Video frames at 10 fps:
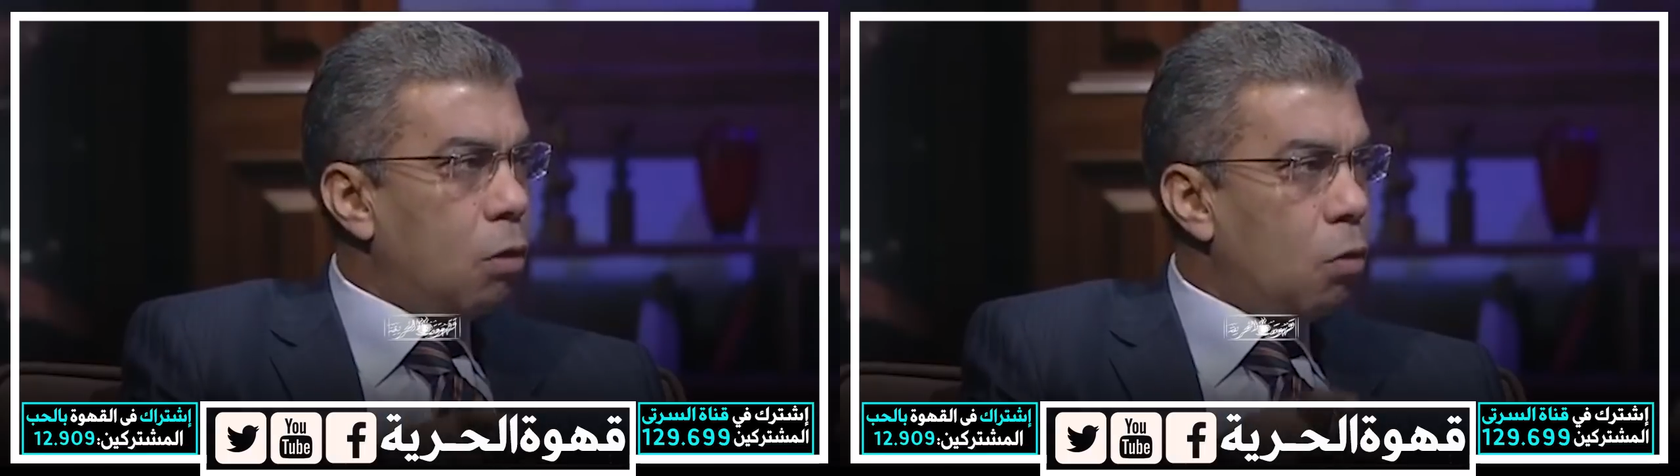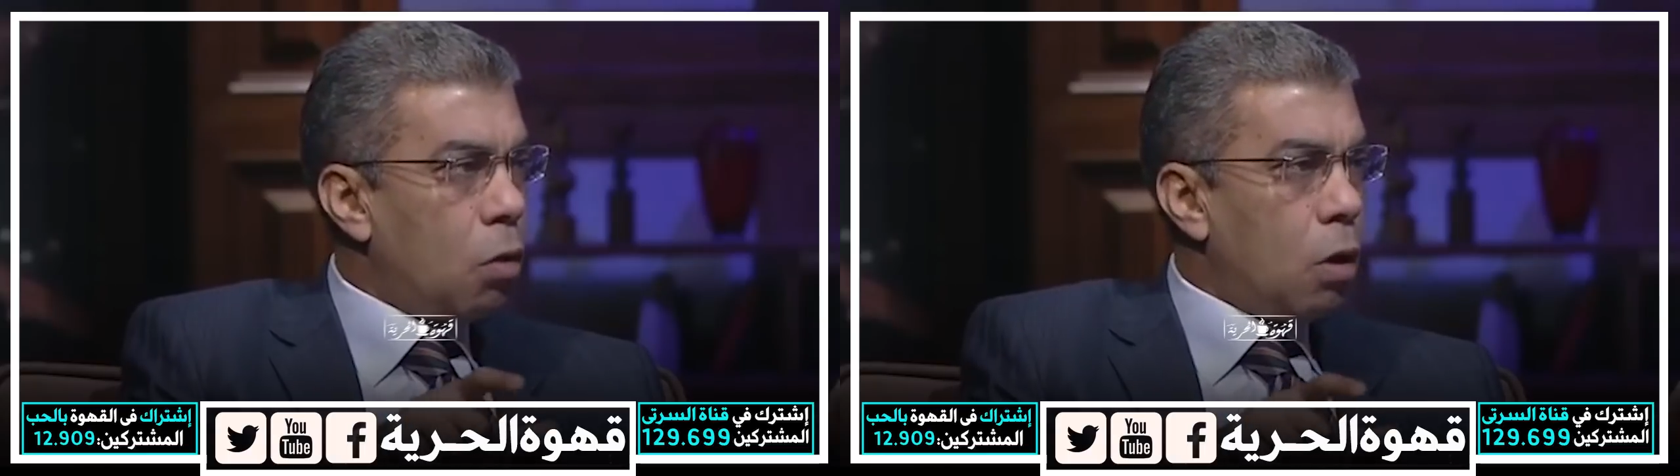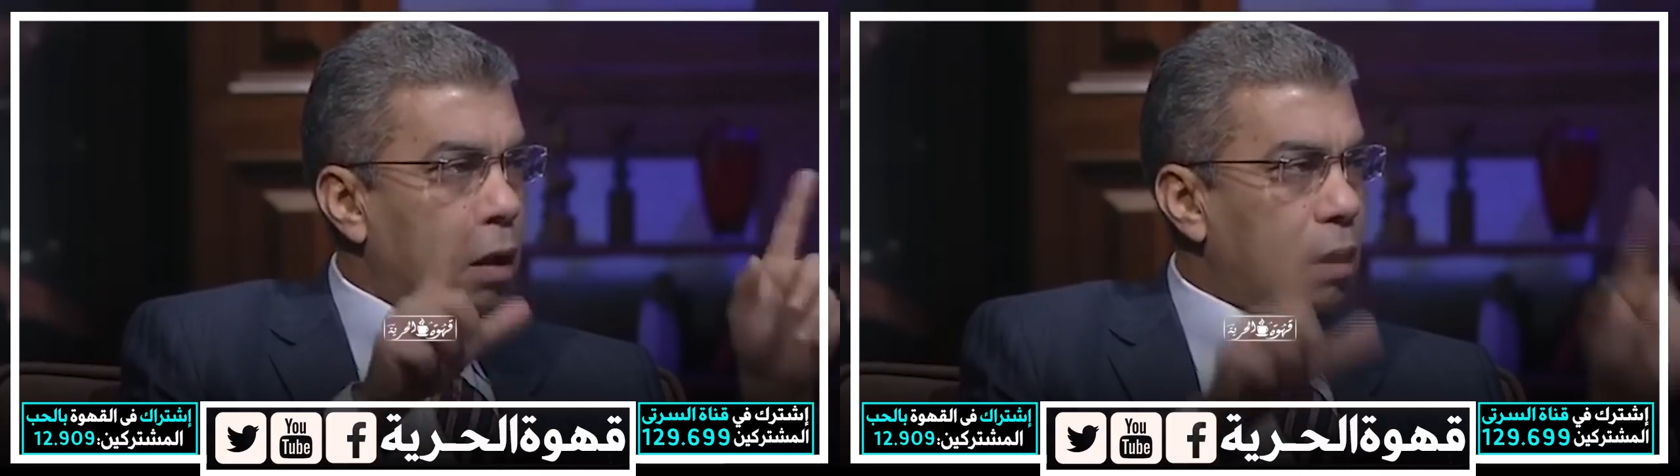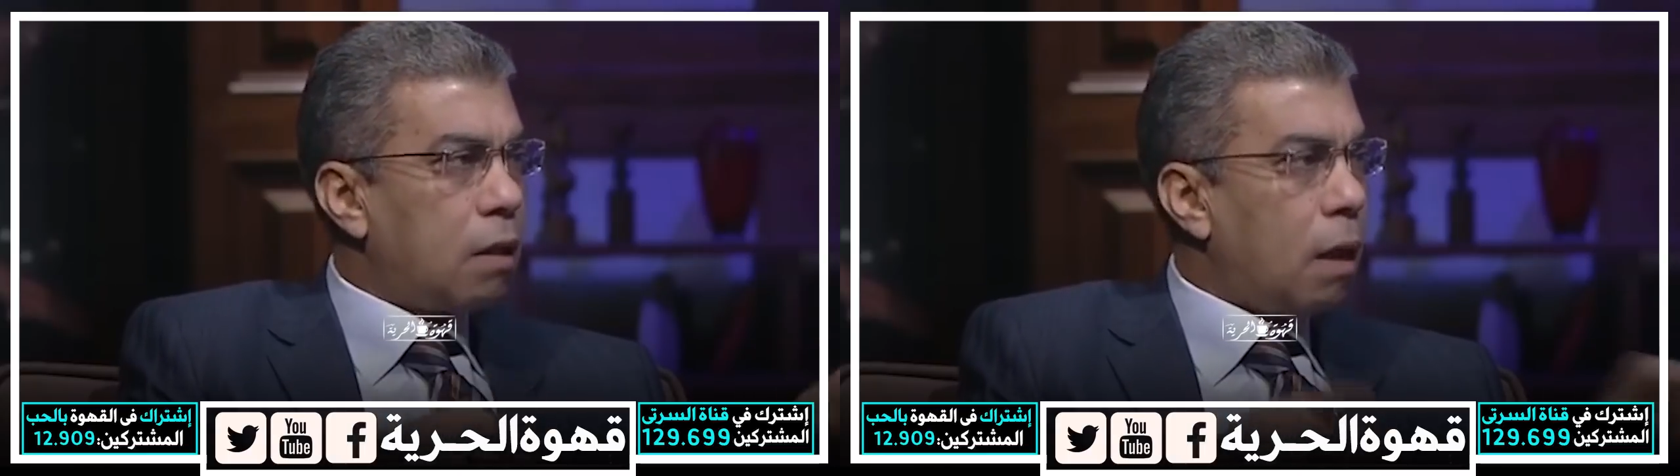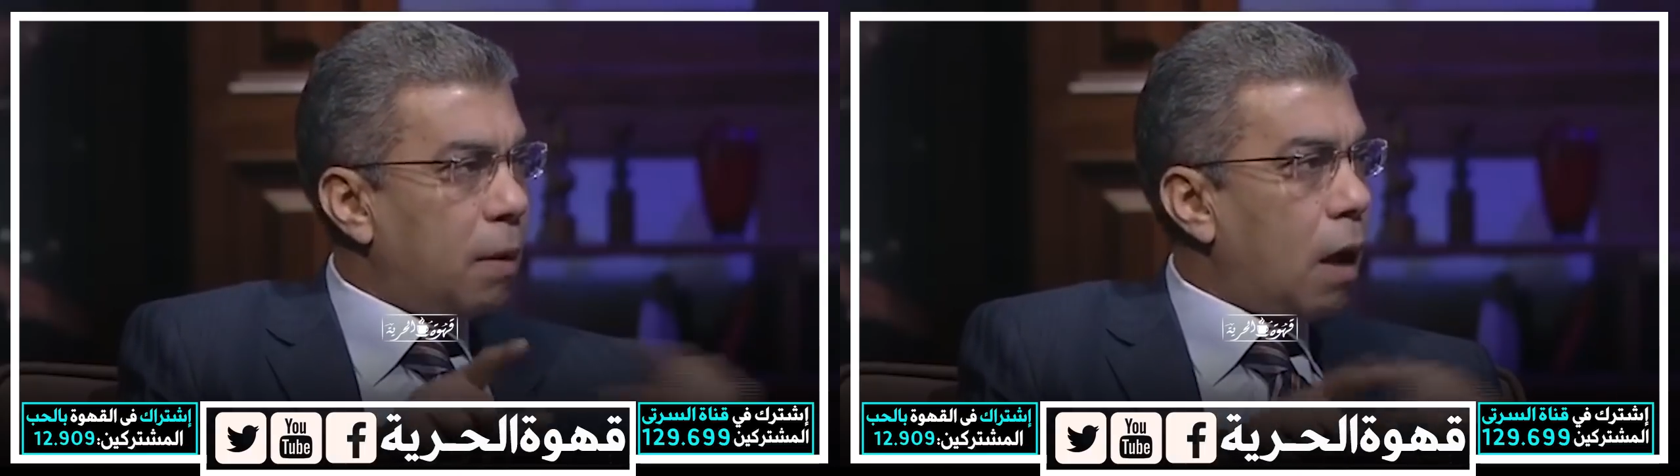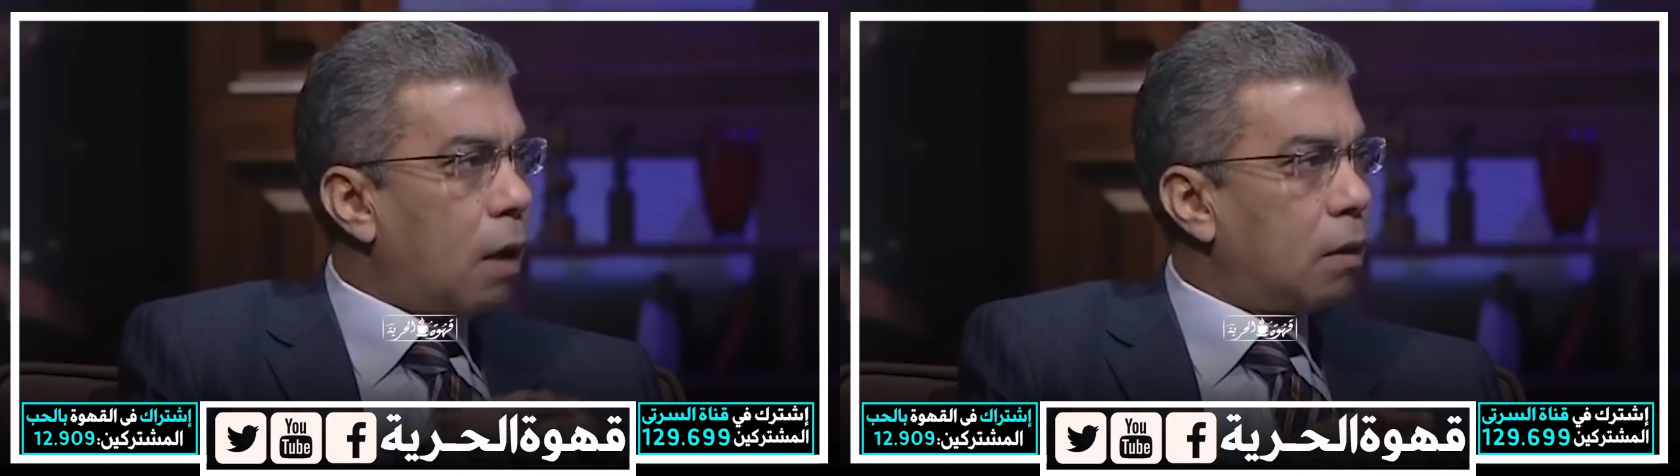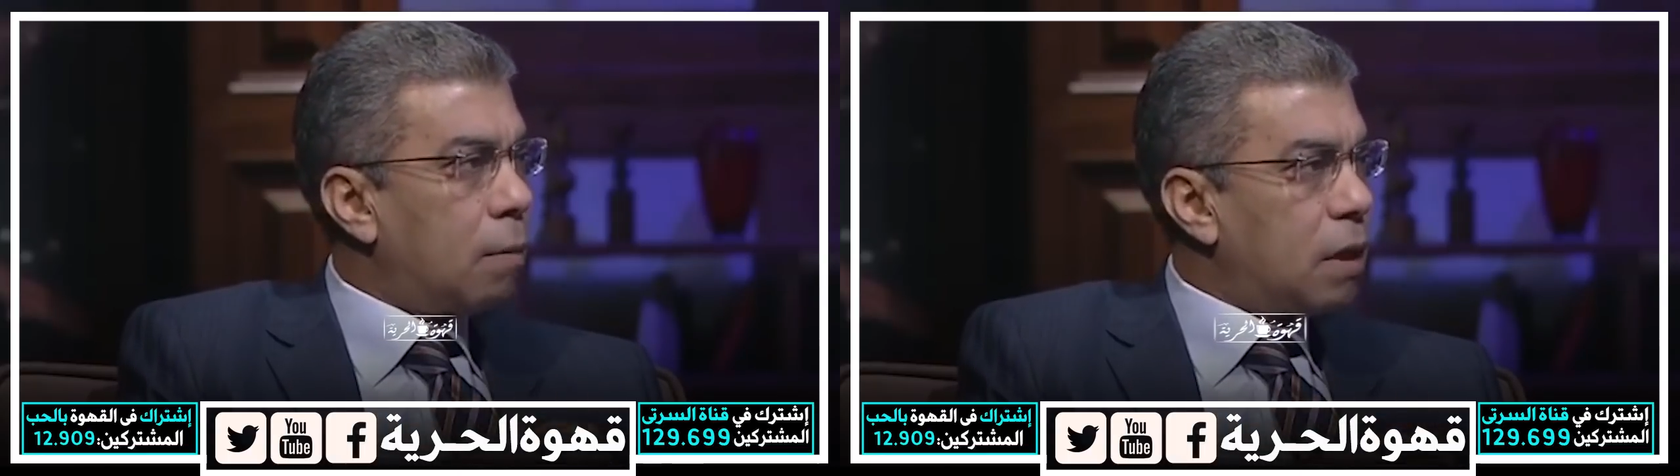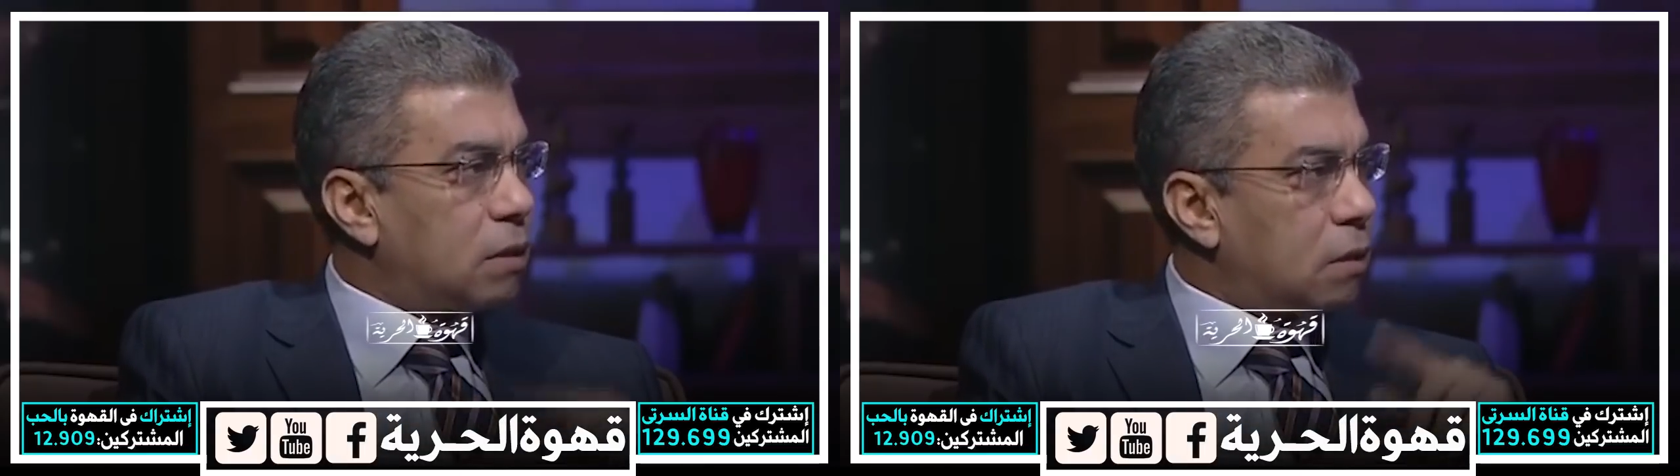انه يقتطع من
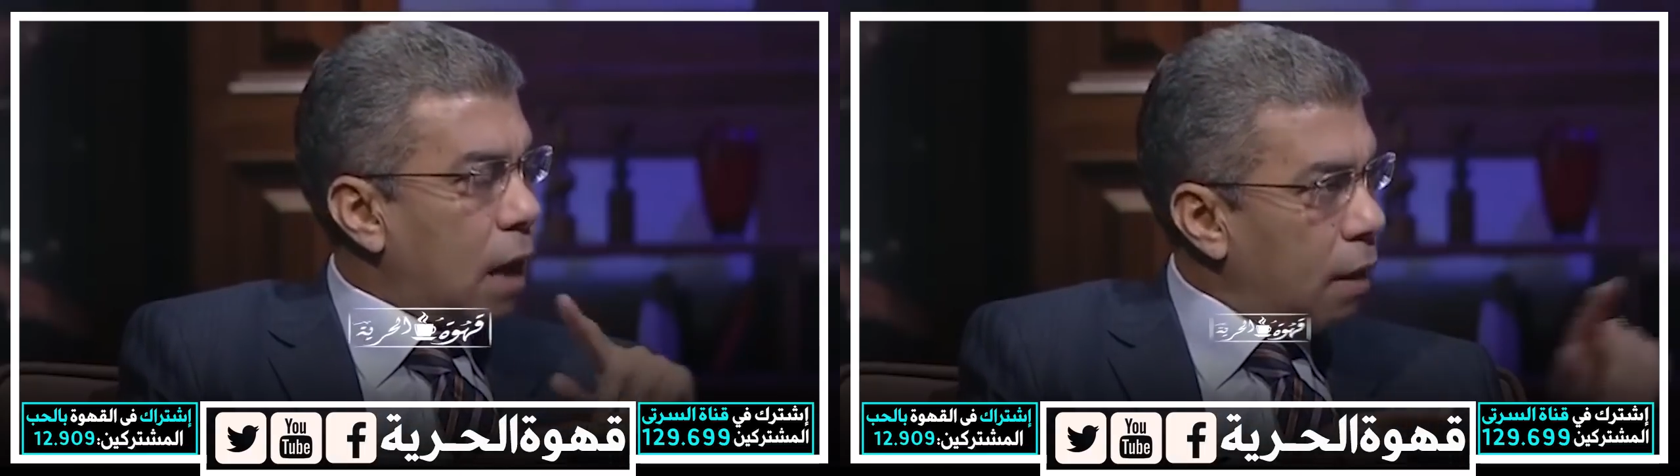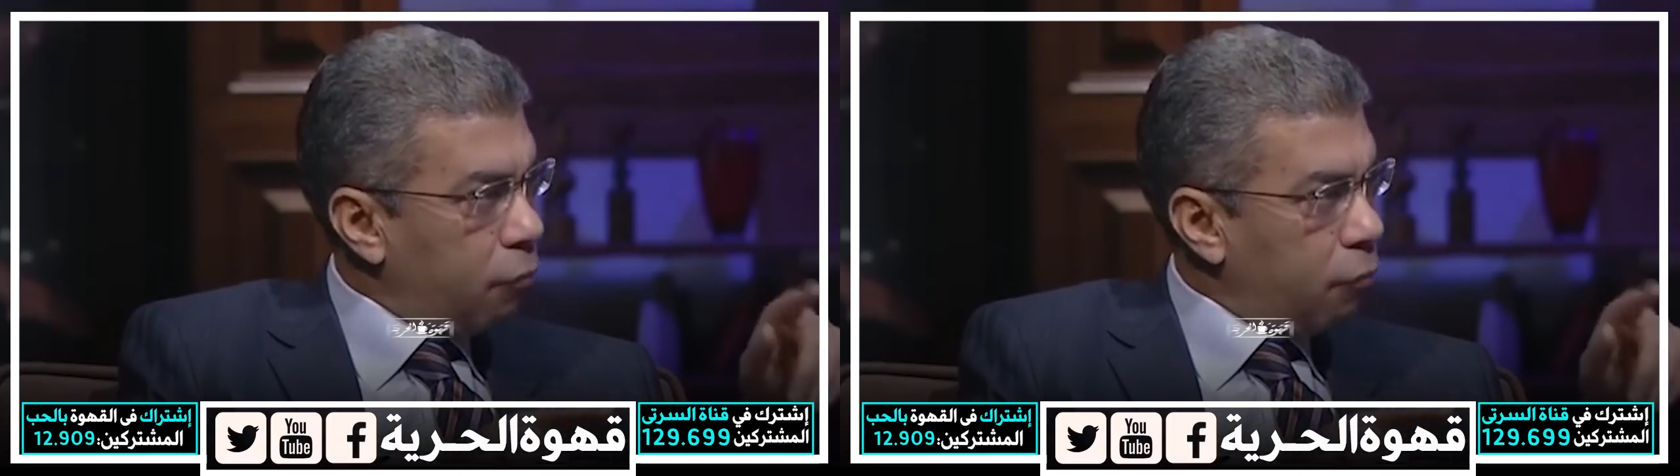ارض مصر